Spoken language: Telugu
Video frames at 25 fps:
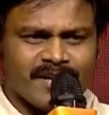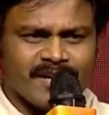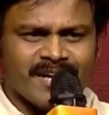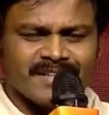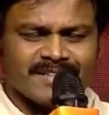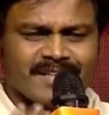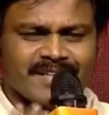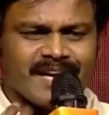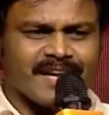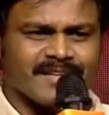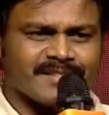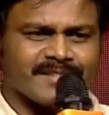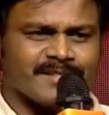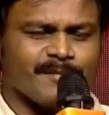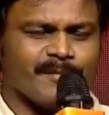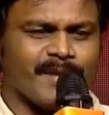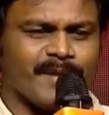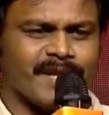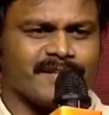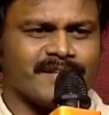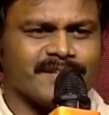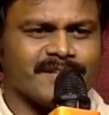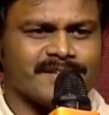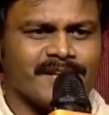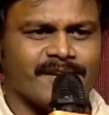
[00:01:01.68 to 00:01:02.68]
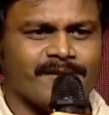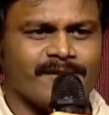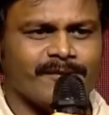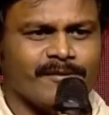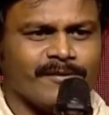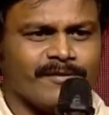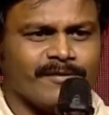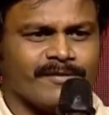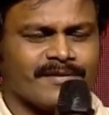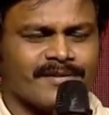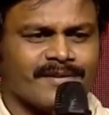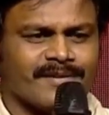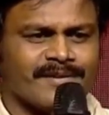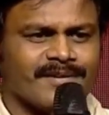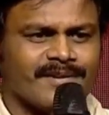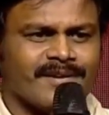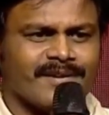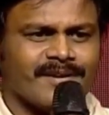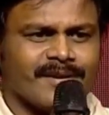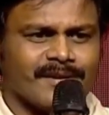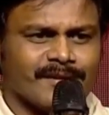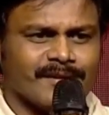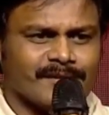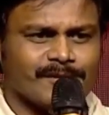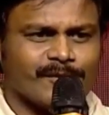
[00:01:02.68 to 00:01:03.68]
నేను చాలా సినిమాలు చేశాను
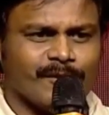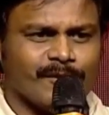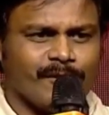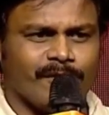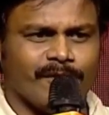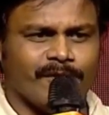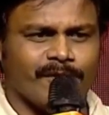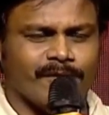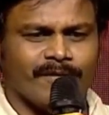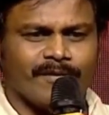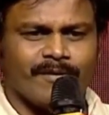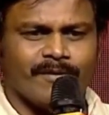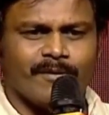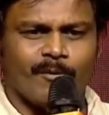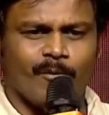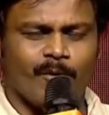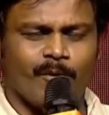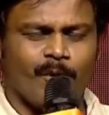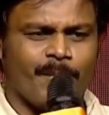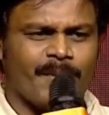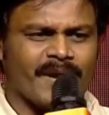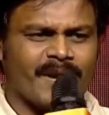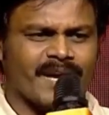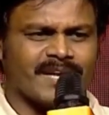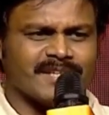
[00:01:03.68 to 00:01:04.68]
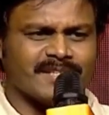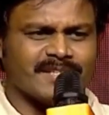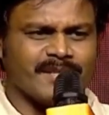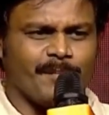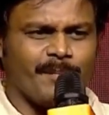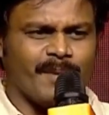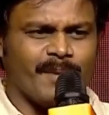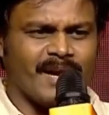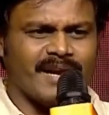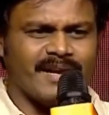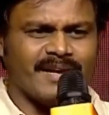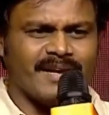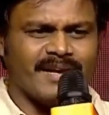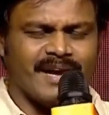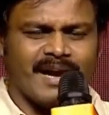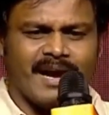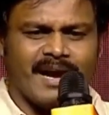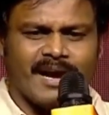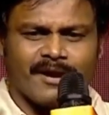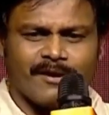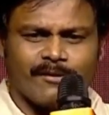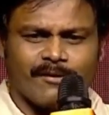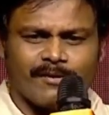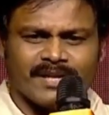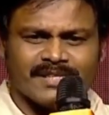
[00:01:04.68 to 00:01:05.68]
సో ఓపెన్గా చెప్పాలంటే
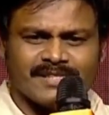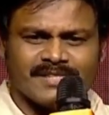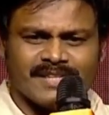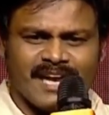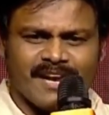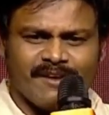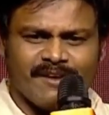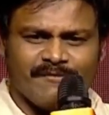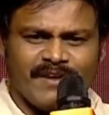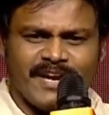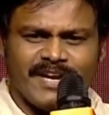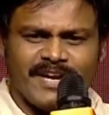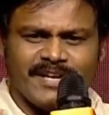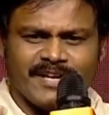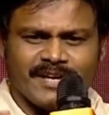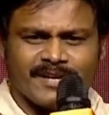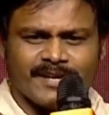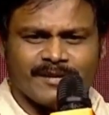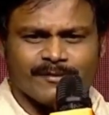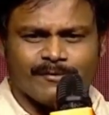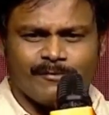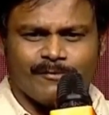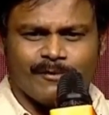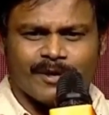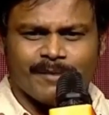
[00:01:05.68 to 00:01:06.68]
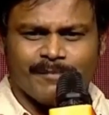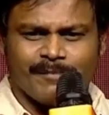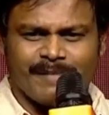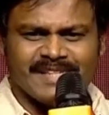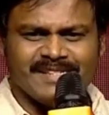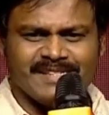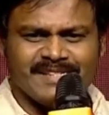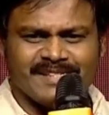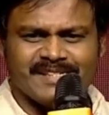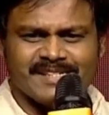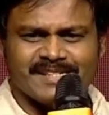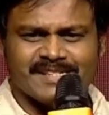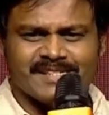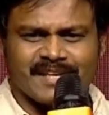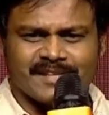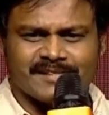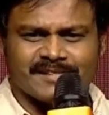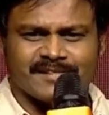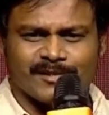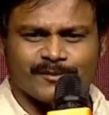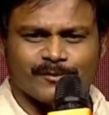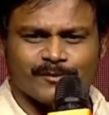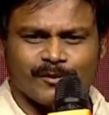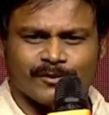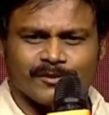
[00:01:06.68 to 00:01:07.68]
అన్న కూడా చాలా వెయిటింగ్ ఒక మంచి
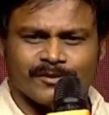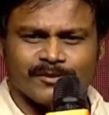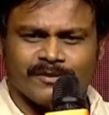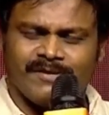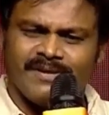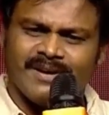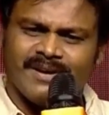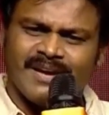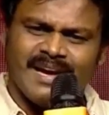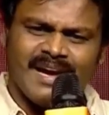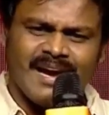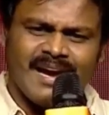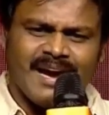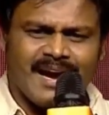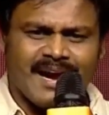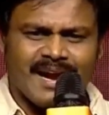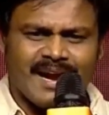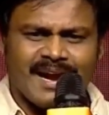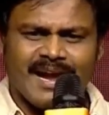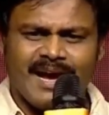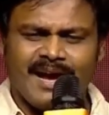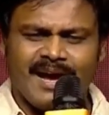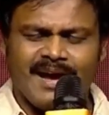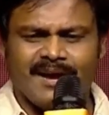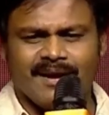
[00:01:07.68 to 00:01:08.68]
సక్సెస్ కోసం అన్న